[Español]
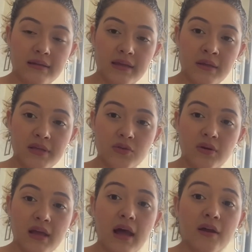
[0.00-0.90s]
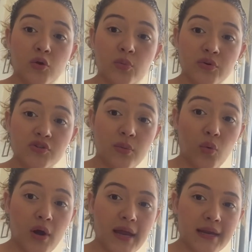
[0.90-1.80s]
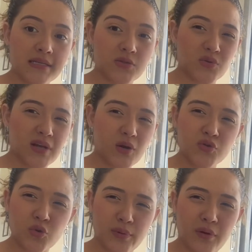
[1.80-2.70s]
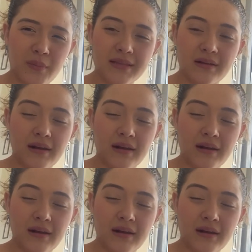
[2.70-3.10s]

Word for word: y mentoría de grupos de mujeres. Esto es algo supremamente